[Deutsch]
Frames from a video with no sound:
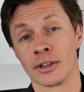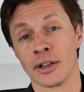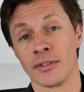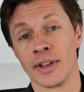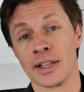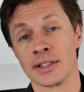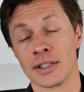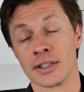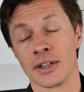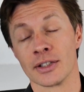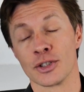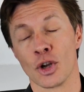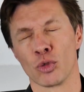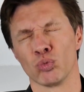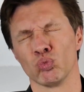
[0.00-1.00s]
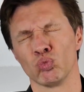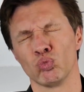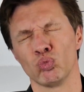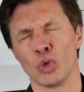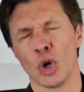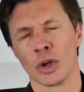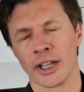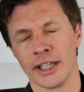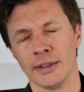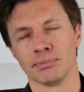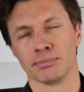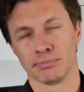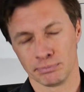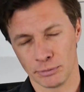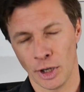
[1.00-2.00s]
dann werden sie dann sagen, hm, okay,
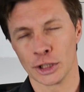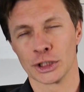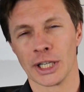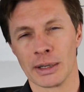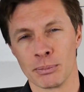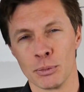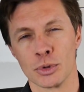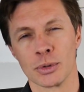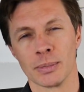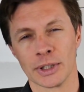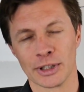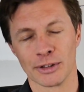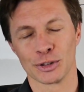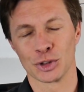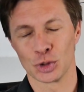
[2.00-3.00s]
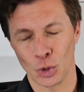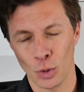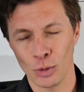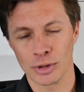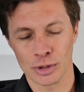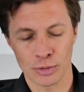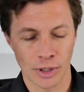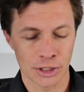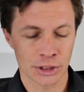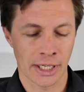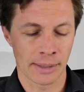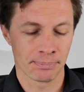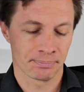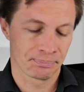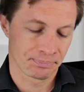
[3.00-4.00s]
anscheinend müssen wir da doch was
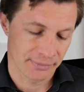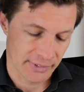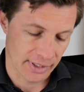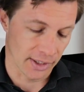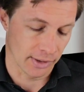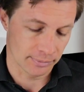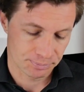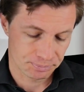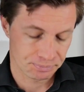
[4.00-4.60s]
vorschreiben. Ja.